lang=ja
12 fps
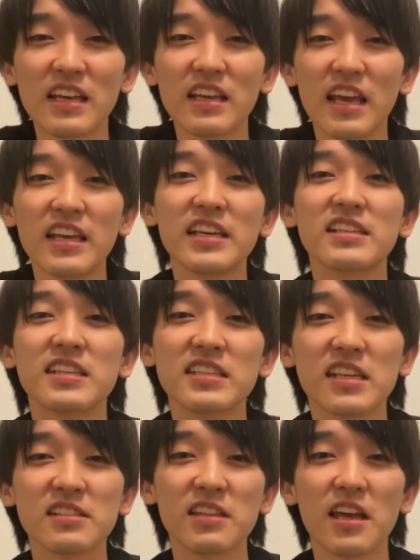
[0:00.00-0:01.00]
演劇制
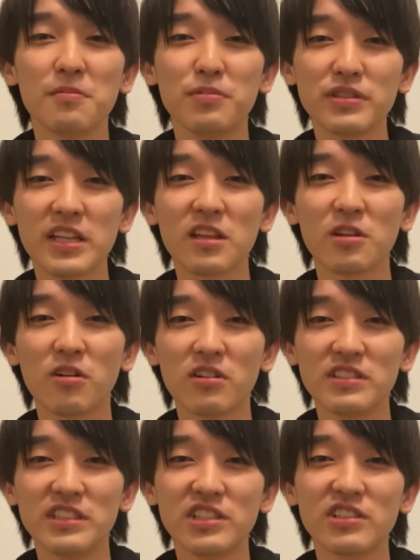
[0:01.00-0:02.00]
作隊 V ネット
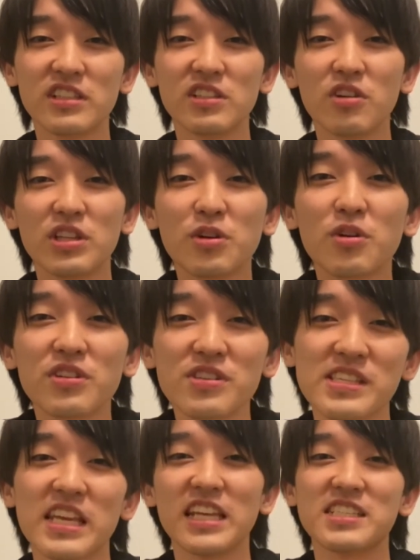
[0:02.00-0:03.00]
20期の伊藤隆
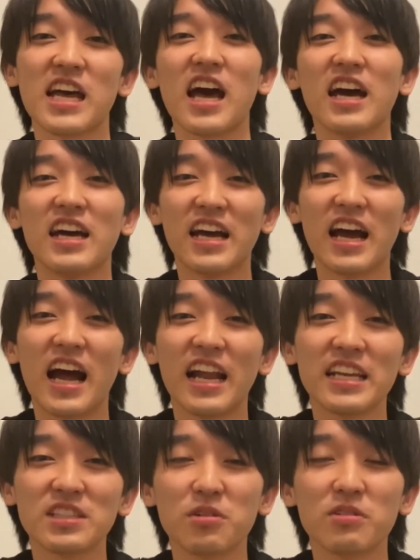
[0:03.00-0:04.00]
介でした。あ
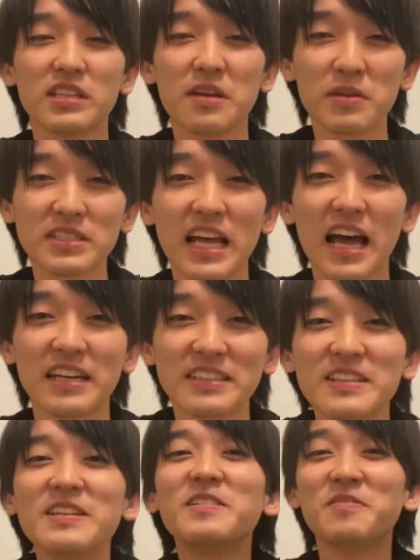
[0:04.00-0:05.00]
りがとうございました。
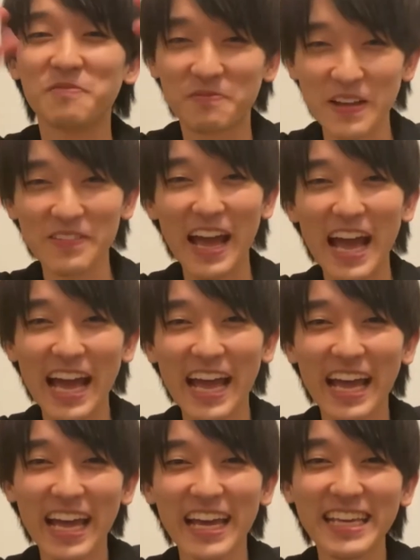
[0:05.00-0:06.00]

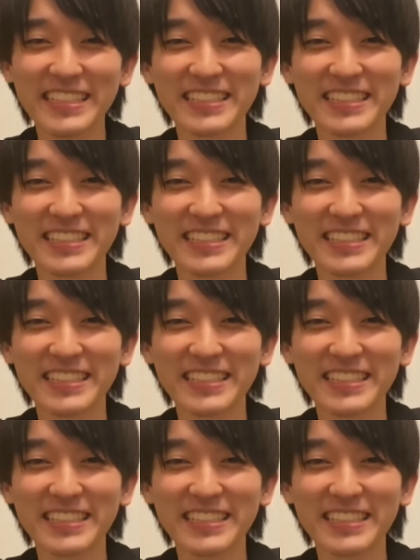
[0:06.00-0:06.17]
バイバー